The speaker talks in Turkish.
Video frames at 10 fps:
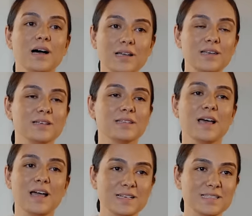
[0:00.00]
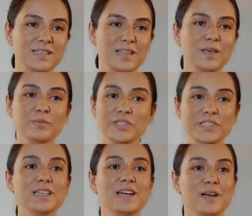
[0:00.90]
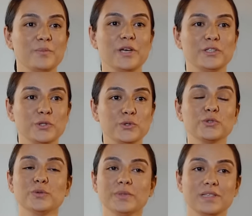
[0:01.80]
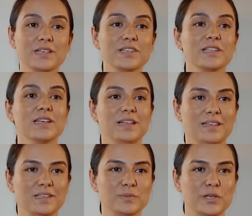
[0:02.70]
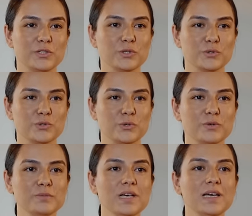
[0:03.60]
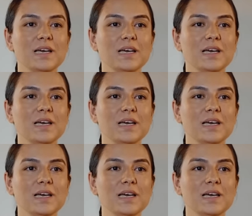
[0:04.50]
Hala da her sene bir şeyler yapmaya çalışıyorum, bir dereceler elde etmeye çalışıyorum.